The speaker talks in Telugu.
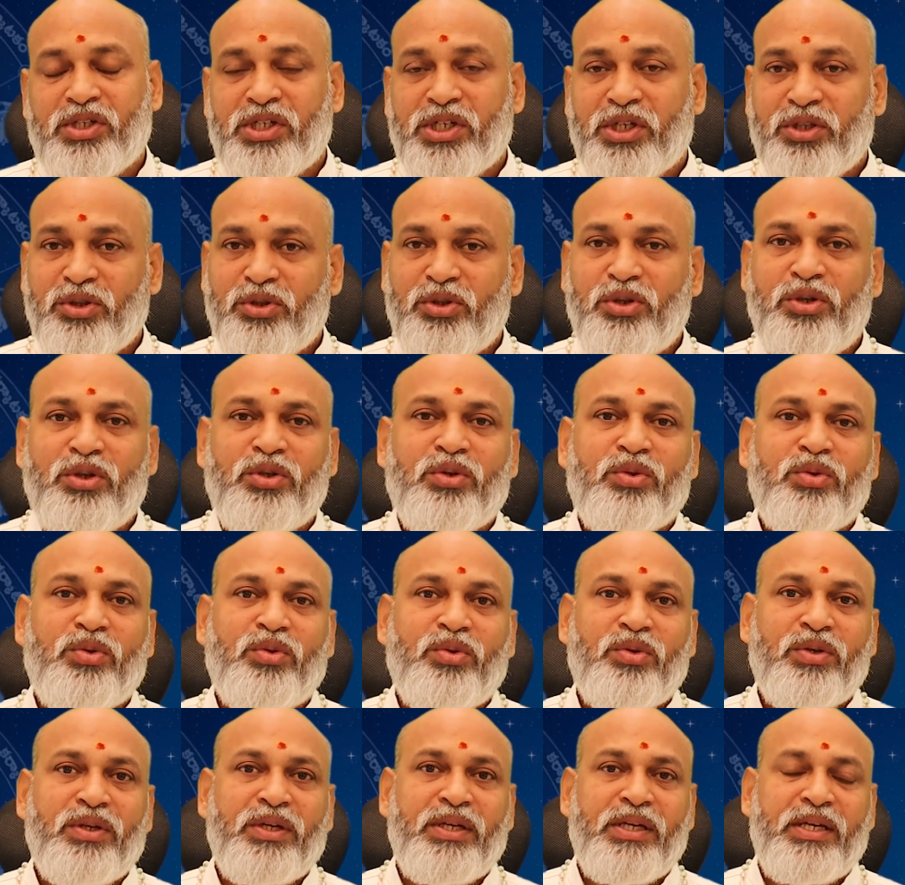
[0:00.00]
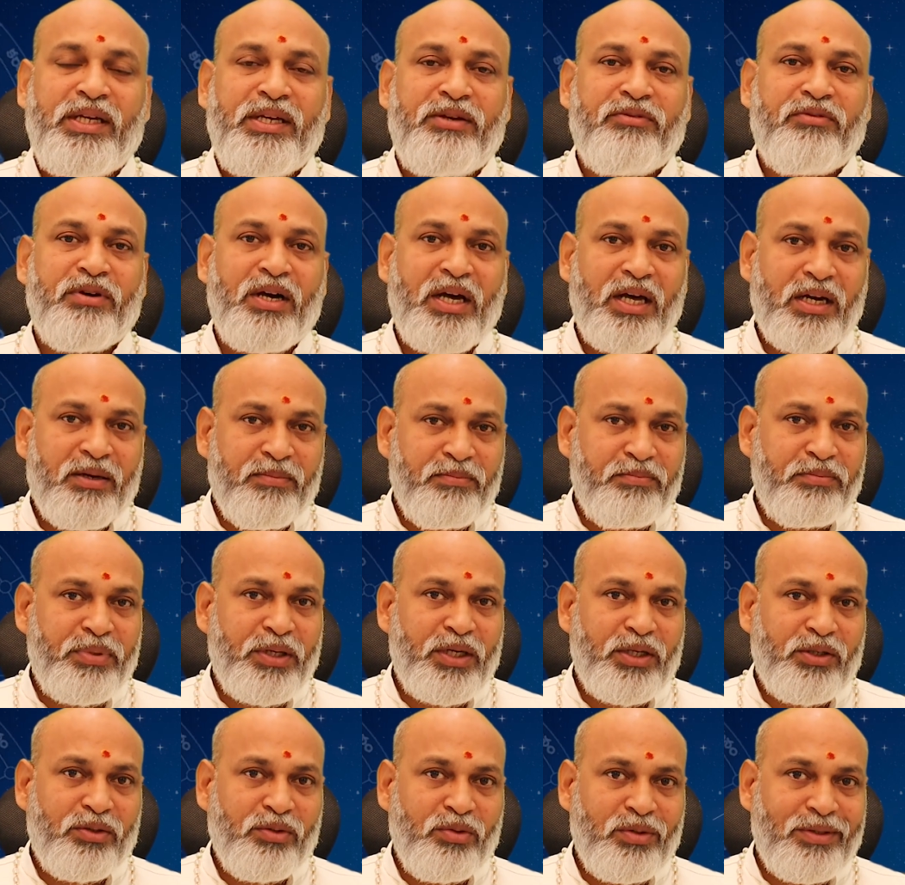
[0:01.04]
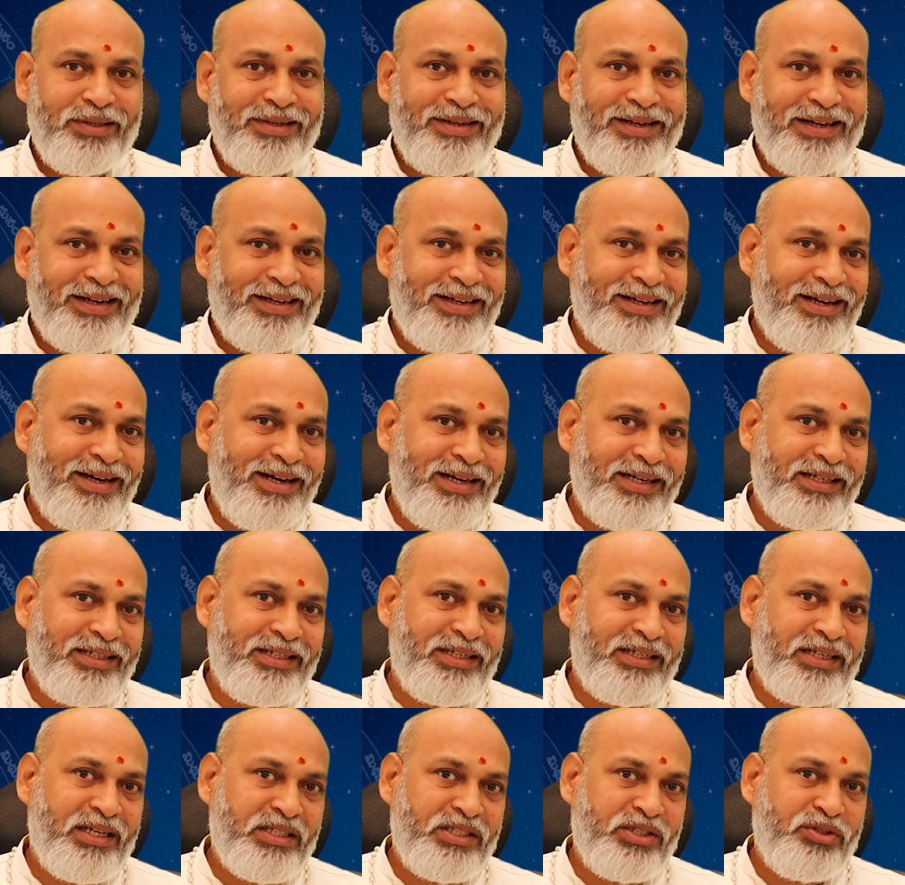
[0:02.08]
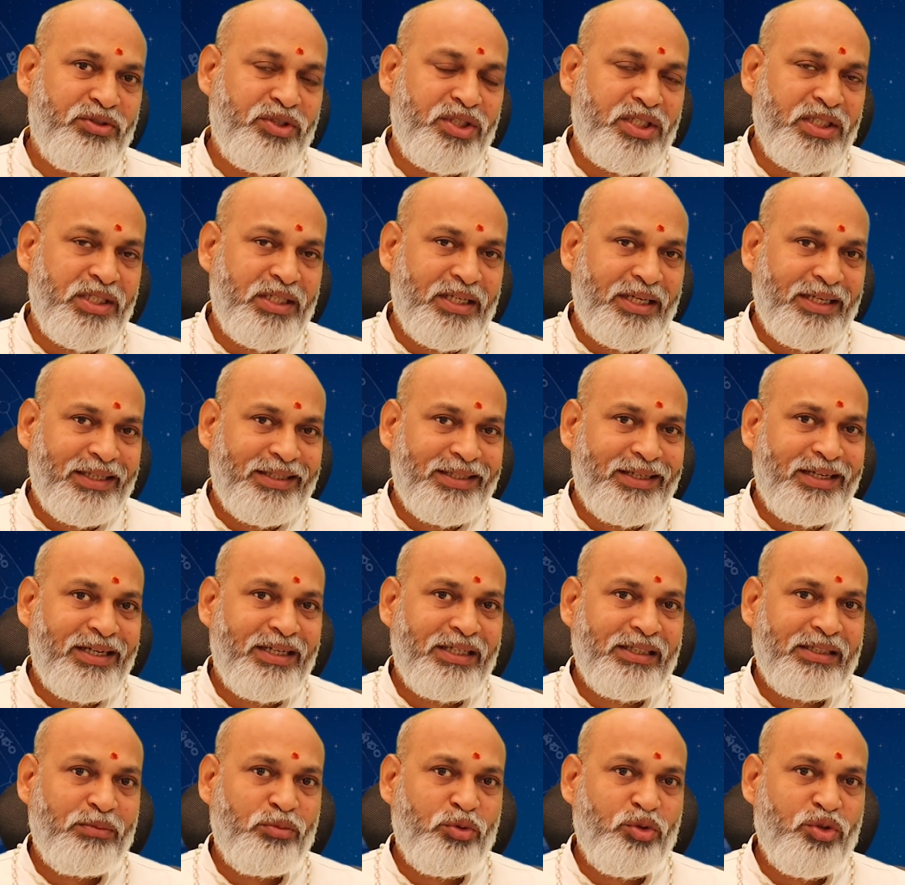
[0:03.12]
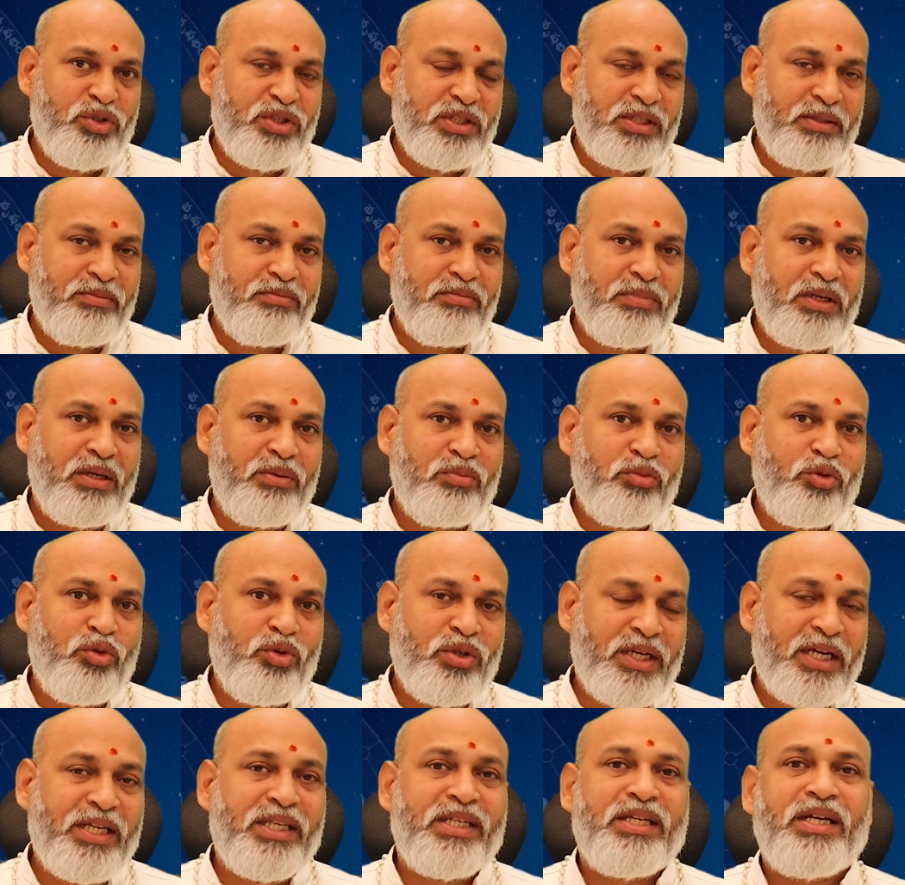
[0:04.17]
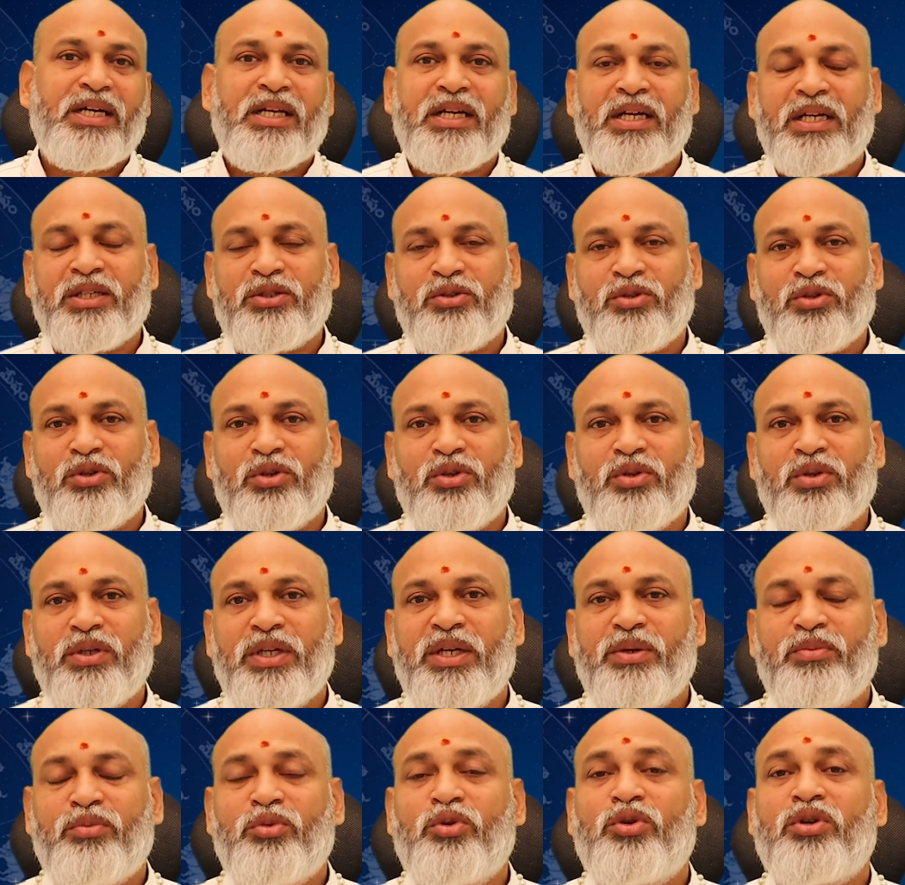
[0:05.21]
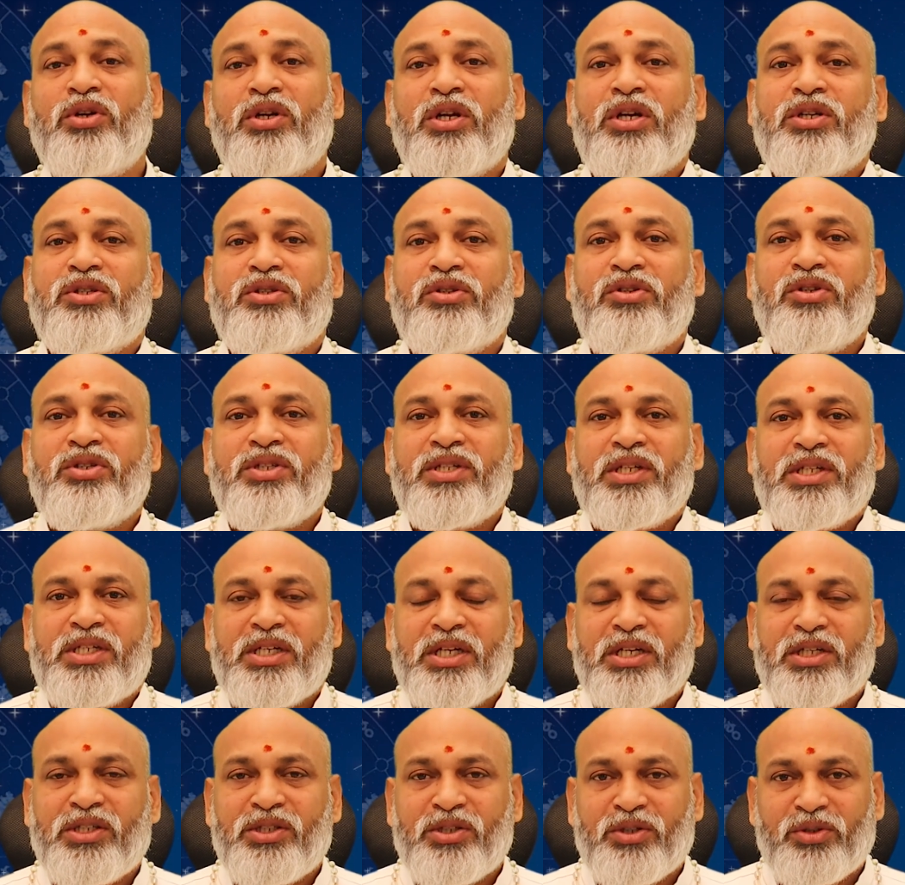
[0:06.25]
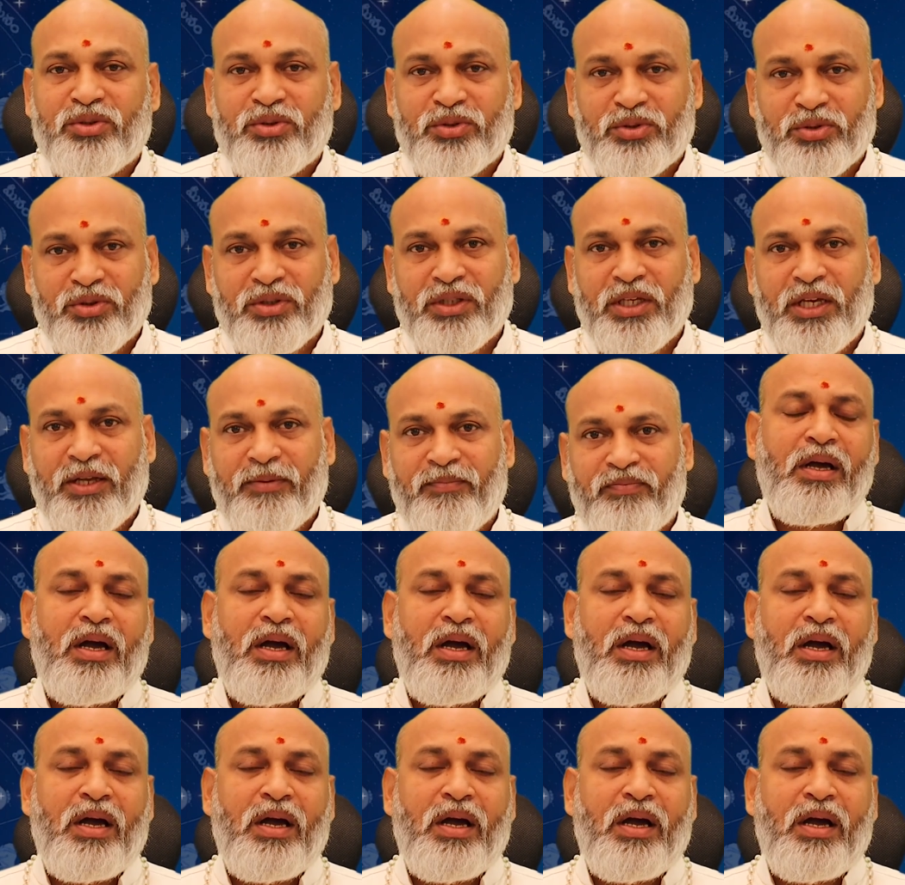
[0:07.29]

చంద్రుడు ఈ వారం పాటు కర్కాటక రాశి నుంచి కర్కాటకము సింహము కన్యా రాశుల్లో ఈ మూడు రాశుల్లో సంచారం జరుగుతుంది